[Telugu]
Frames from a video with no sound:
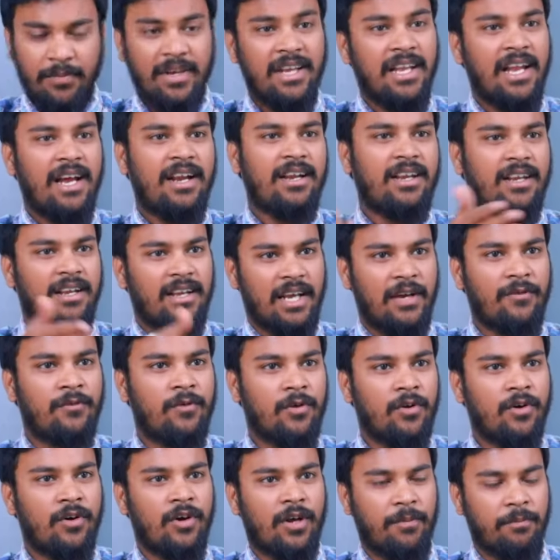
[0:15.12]
మీలానే
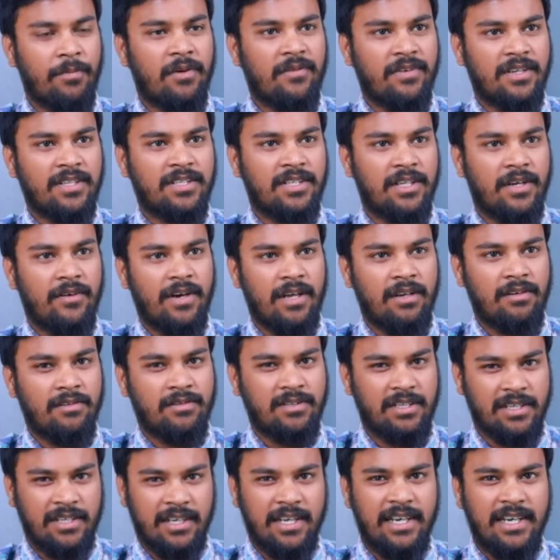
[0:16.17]
లైఫ్లో అనుభవించిన వాళ్ళు
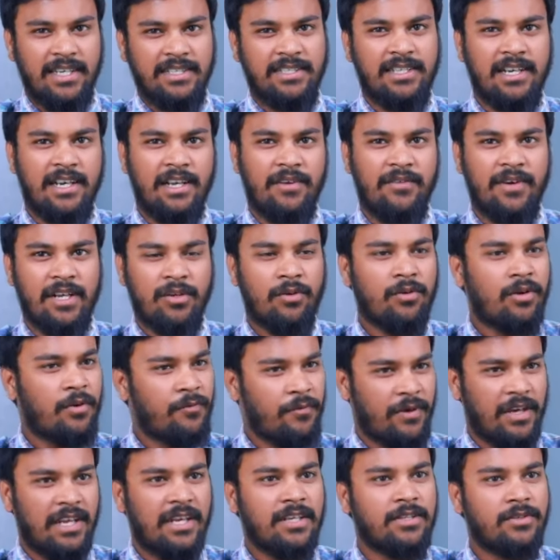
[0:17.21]
చిన్న ఏజ్లోనే వాళ్ళకి ఒక
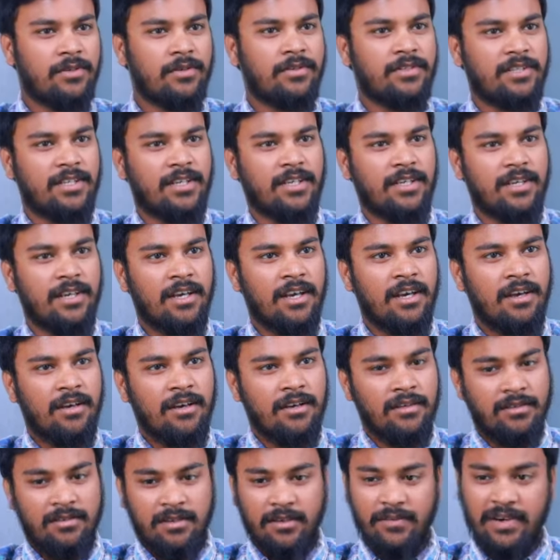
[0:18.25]
ఫీలింగ్స్ వచ్చి
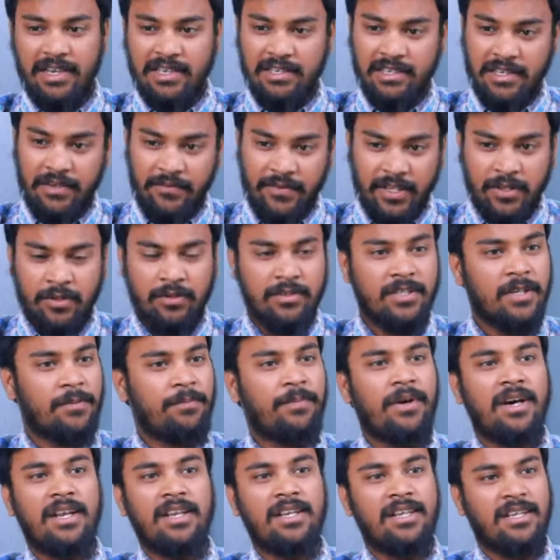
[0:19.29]
hmm. సో వాళ్ళు ఎవరితో
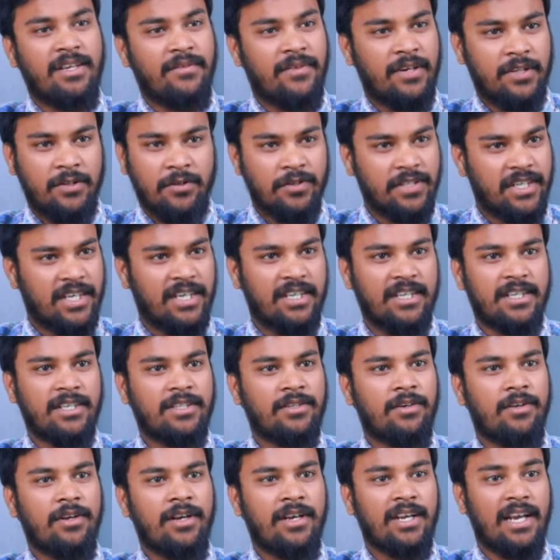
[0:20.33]
చెప్పాలి ఎవరితో షేర్
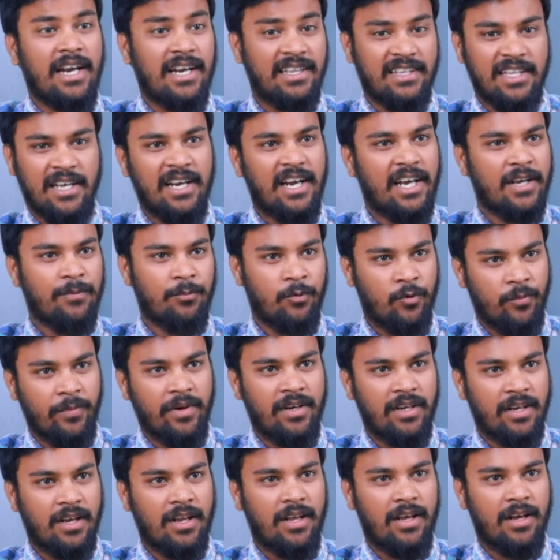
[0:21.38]
చేసుకోవాలని అర్థం కాని
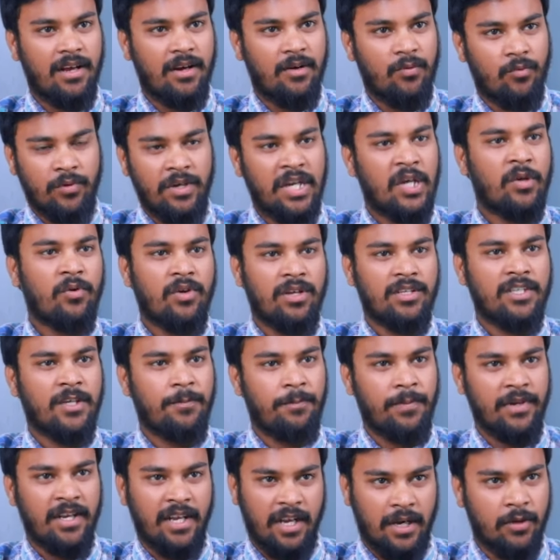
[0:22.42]
మూమెంట్లా ఉన్నారు అని
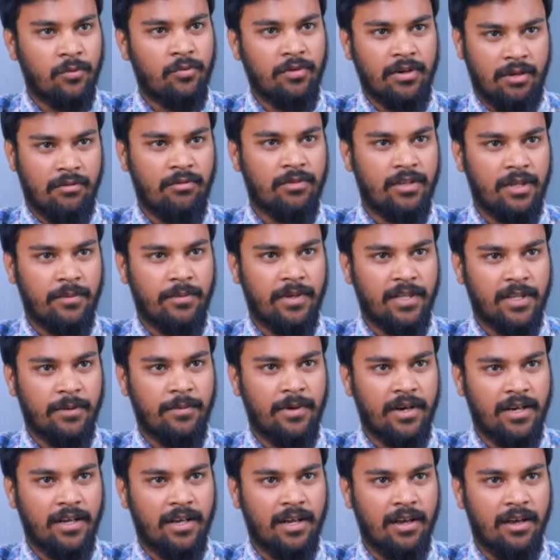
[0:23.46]
చెప్పి నేను అనుకుంటున్నా కొంతమంది
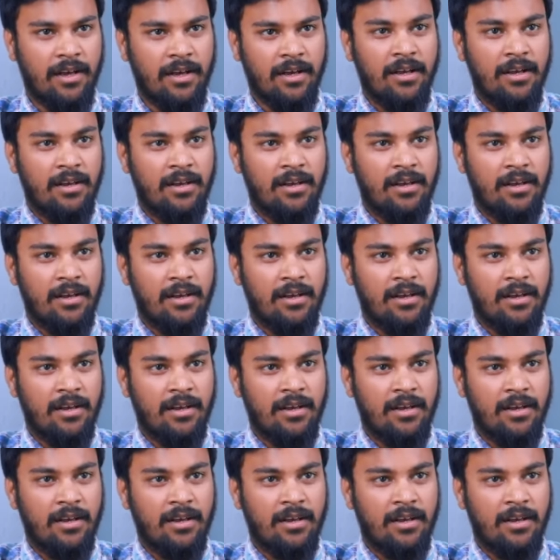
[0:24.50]
బయట